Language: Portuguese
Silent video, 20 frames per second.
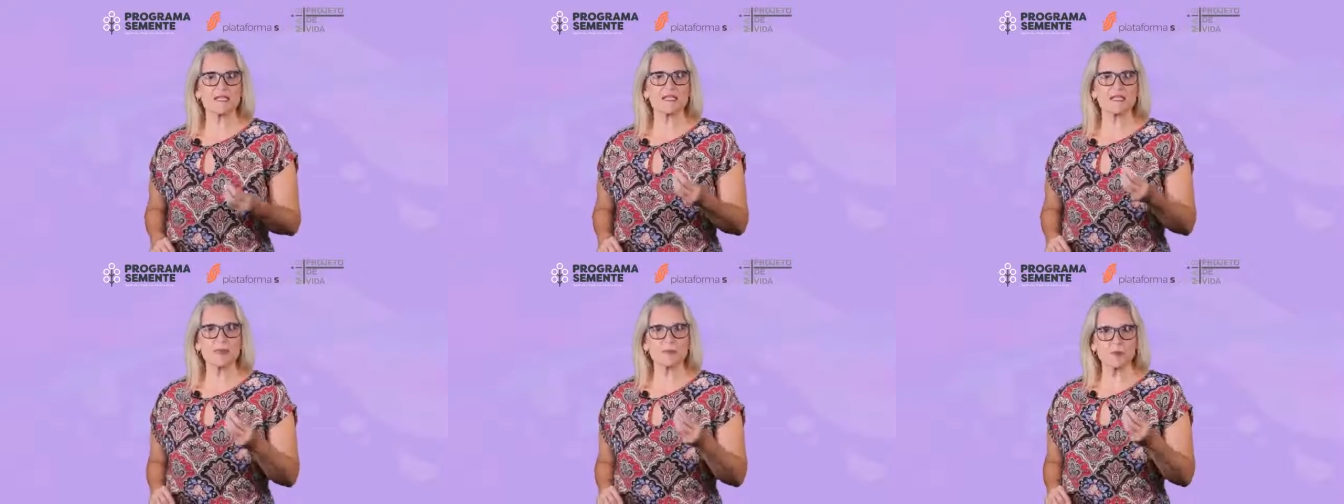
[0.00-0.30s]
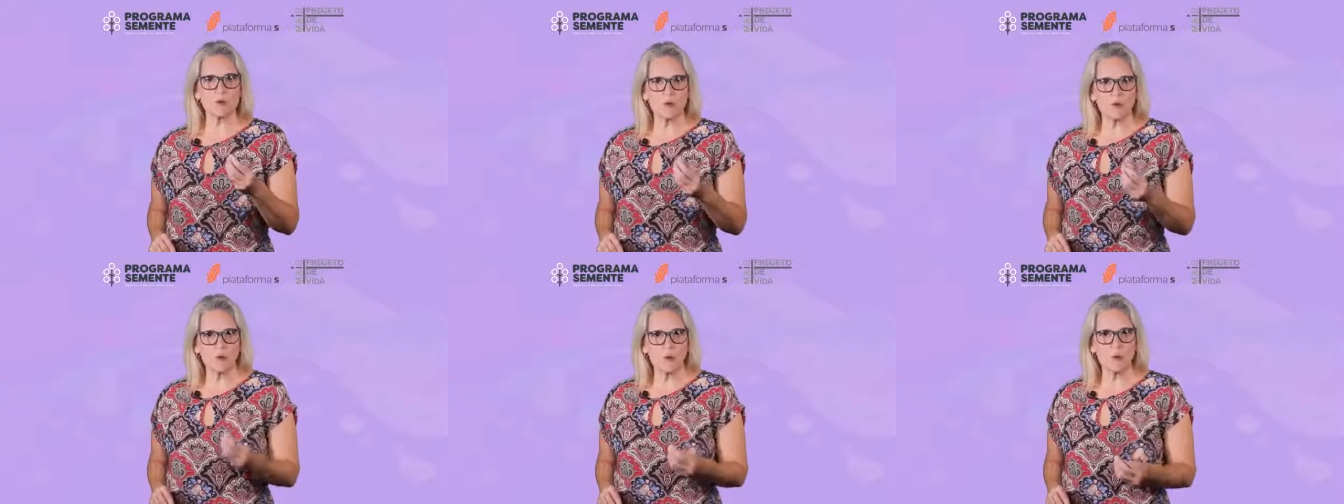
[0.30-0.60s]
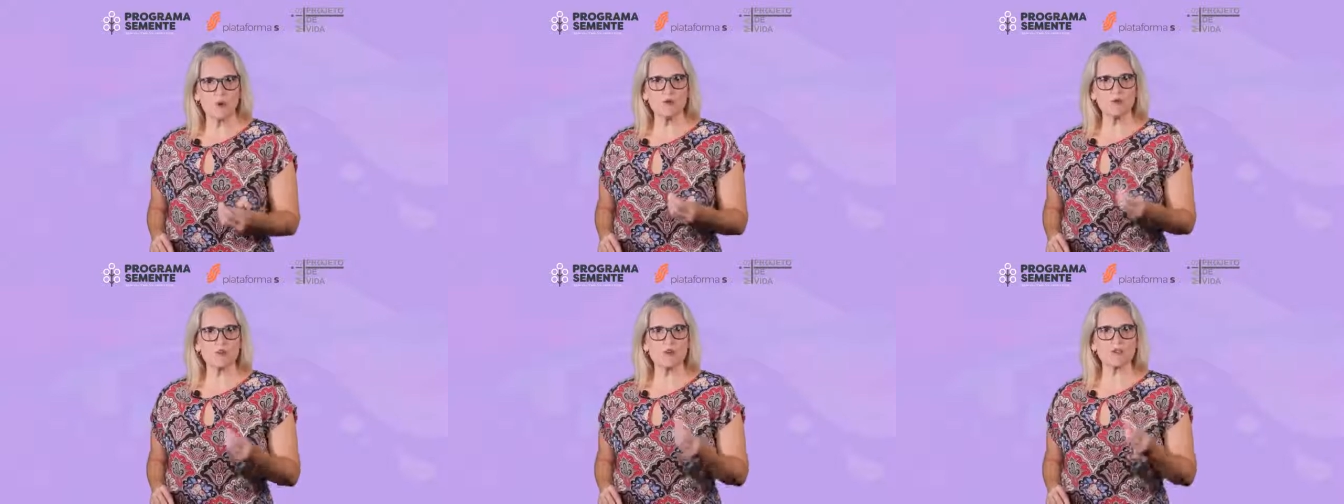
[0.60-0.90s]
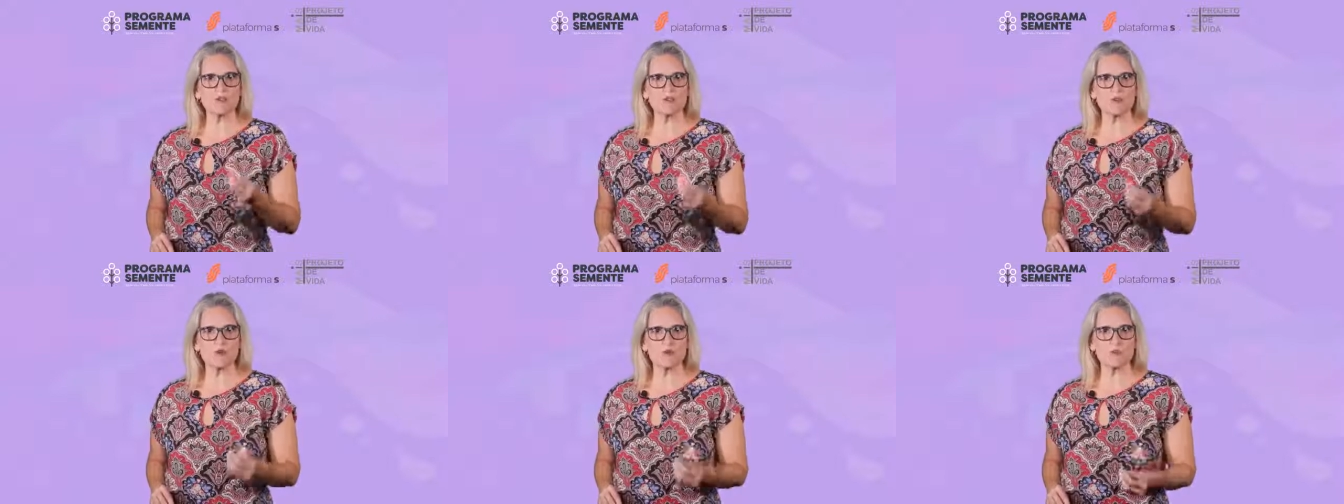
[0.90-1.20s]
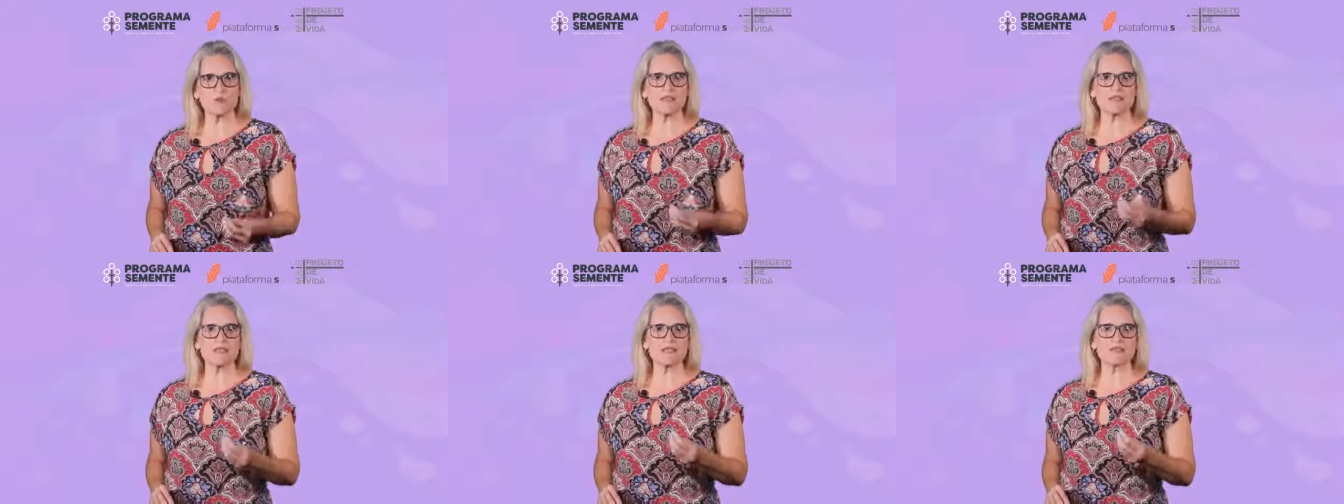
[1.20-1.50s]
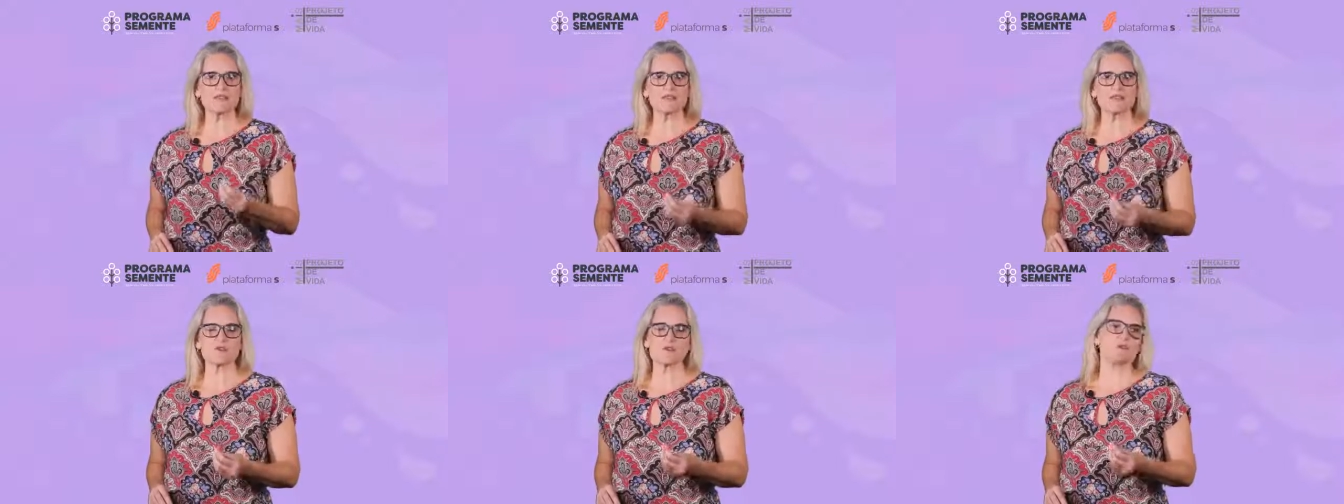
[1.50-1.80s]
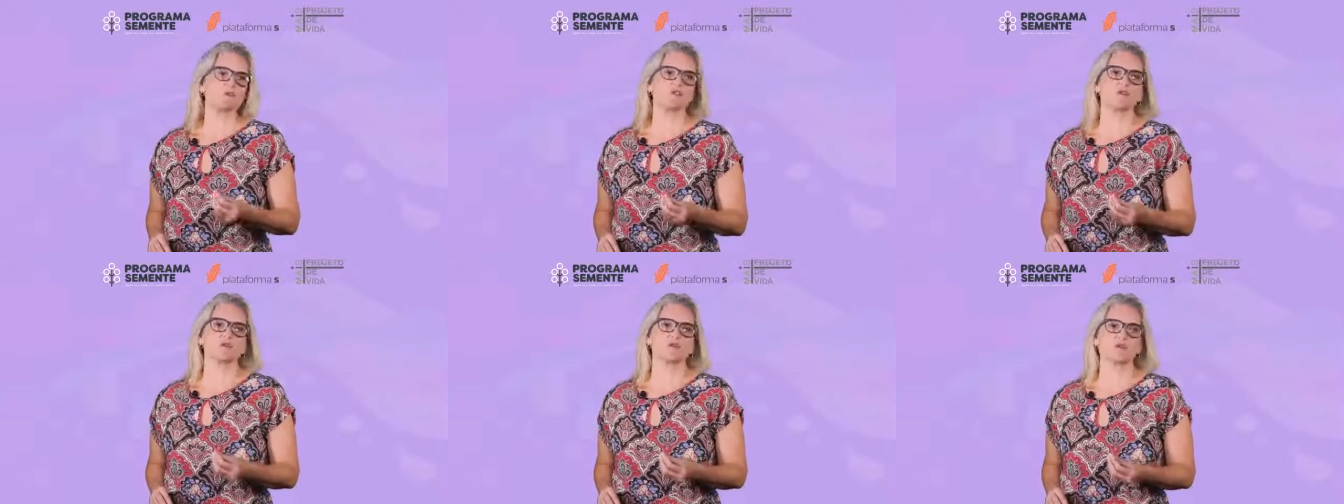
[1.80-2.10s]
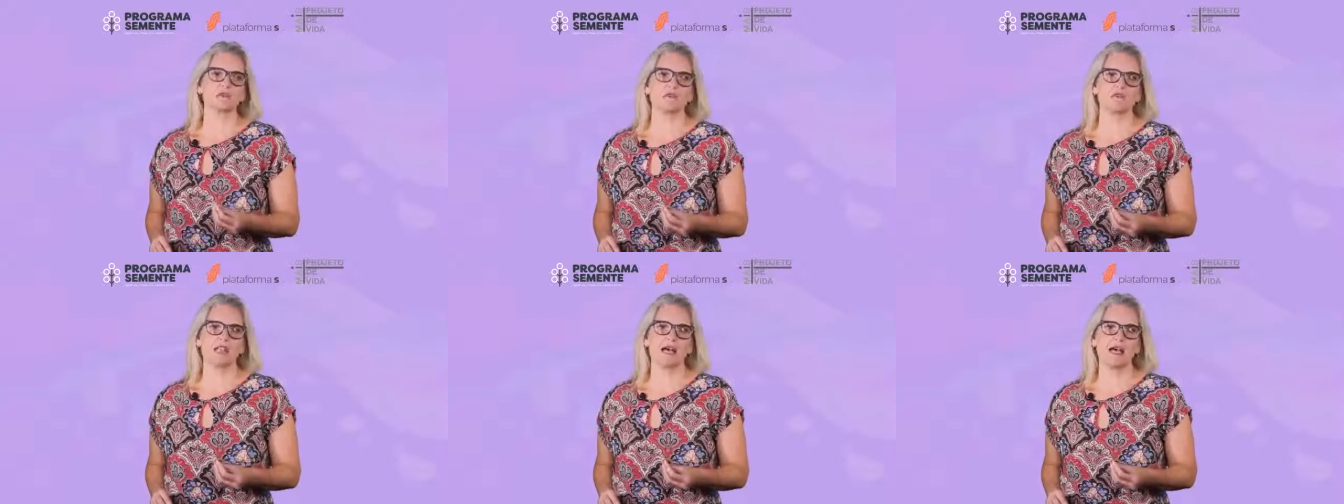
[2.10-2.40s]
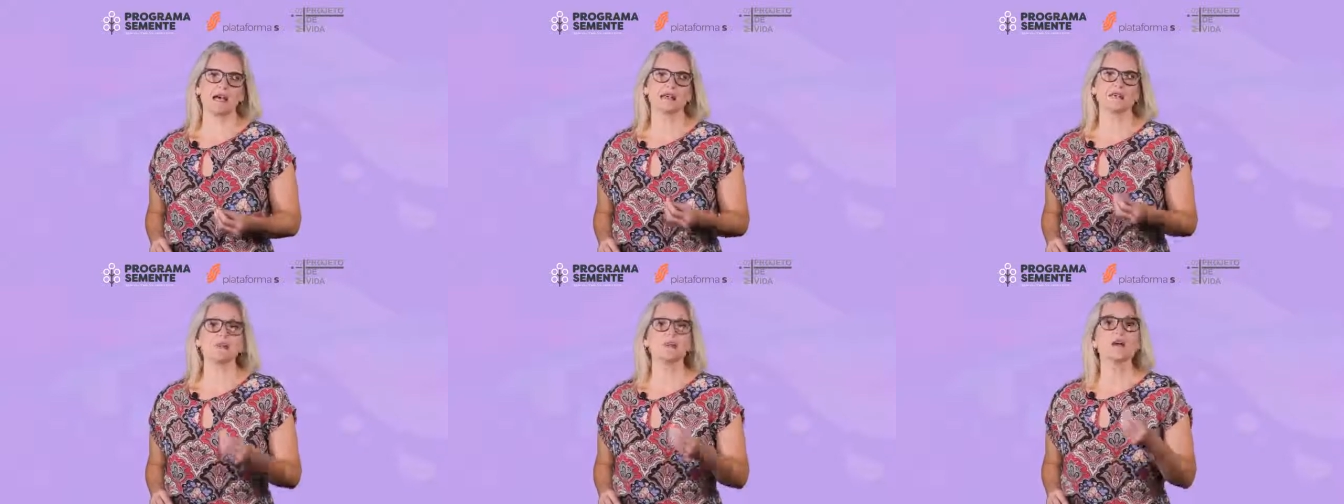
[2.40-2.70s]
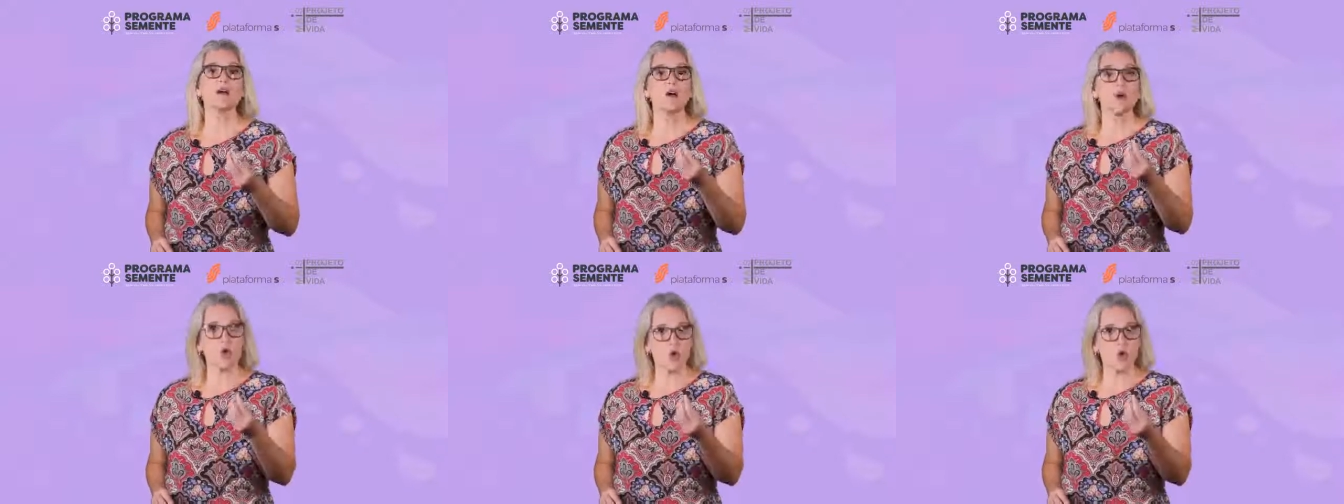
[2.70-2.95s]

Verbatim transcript: que promovam as competências socioemocionais,